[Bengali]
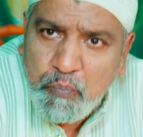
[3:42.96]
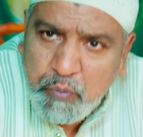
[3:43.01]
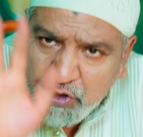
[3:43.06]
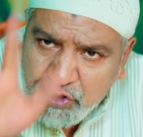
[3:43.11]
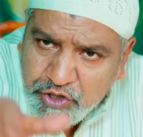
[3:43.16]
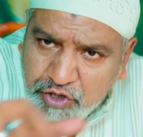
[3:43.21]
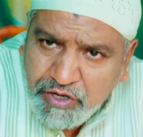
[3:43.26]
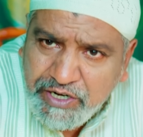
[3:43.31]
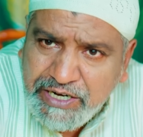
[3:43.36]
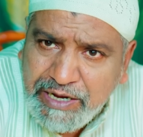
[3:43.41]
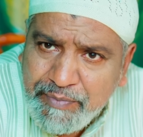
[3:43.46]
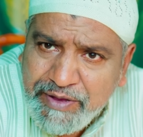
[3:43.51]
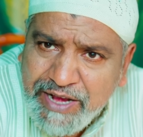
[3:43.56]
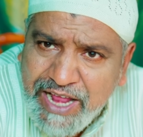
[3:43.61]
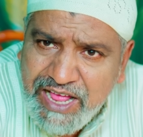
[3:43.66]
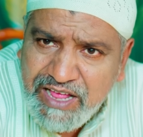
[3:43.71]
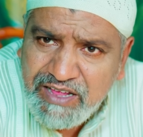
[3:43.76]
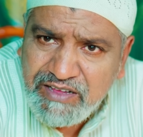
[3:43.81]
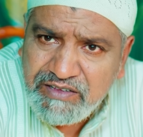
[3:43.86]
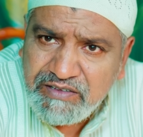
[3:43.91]
বন্ধ কর
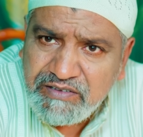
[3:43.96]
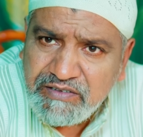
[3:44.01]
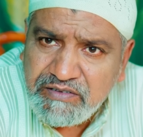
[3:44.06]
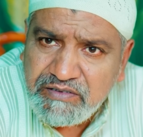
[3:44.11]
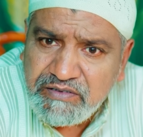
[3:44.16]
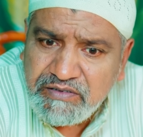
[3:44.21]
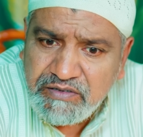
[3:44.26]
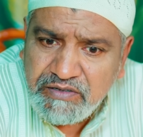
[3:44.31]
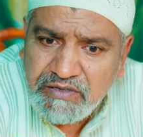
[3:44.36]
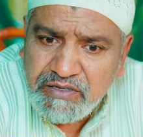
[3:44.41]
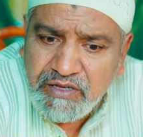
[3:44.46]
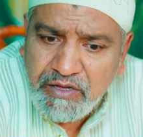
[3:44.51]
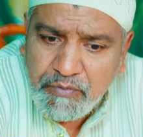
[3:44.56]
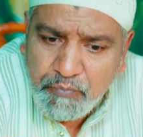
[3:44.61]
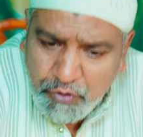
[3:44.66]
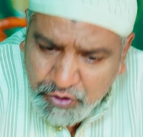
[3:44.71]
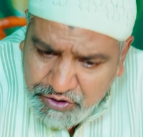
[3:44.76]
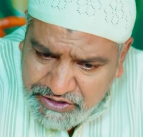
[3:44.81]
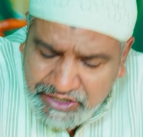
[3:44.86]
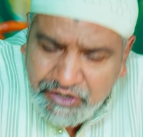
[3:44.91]
ক্যামেরা
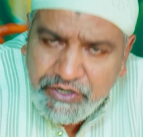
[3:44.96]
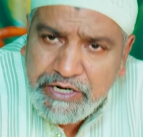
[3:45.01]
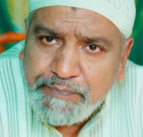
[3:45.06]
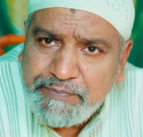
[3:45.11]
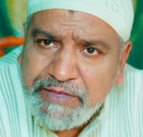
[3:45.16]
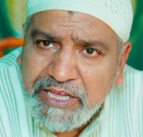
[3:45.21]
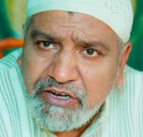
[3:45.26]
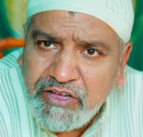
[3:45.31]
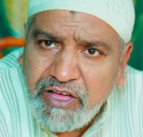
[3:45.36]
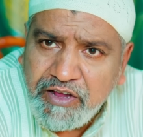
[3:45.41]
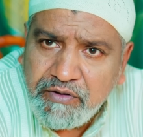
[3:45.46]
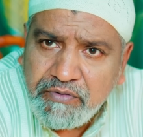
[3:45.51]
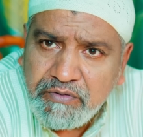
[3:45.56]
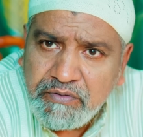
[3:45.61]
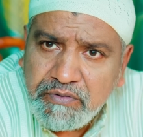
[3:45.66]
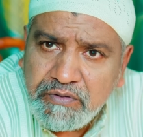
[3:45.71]
বস এখন ইফতার কর